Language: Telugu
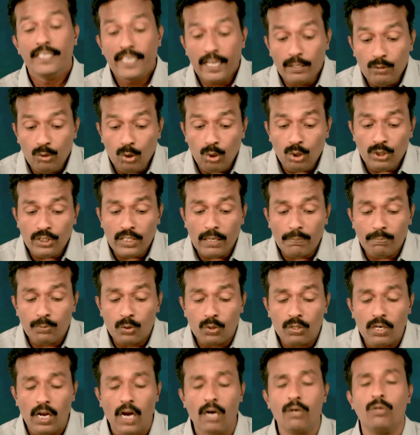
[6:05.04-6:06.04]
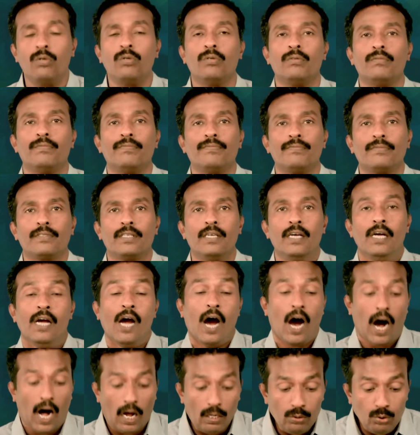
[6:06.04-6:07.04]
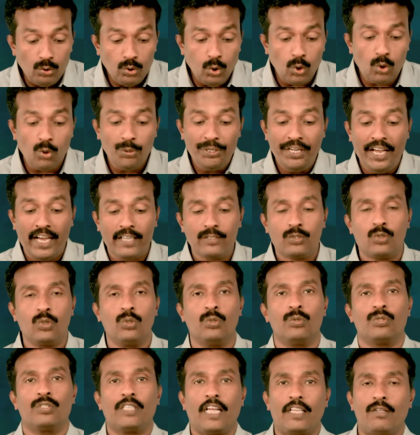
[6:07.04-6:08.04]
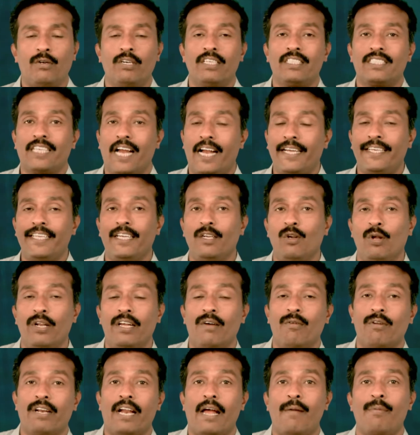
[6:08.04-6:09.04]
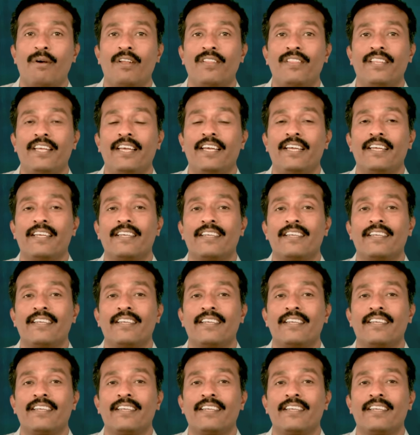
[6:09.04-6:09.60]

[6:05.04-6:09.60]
ఎందుకు చెప్తున్నాడు అందుకు యేసు చదవండి స్టార్టింగ్లో ఏమని రాయబడింది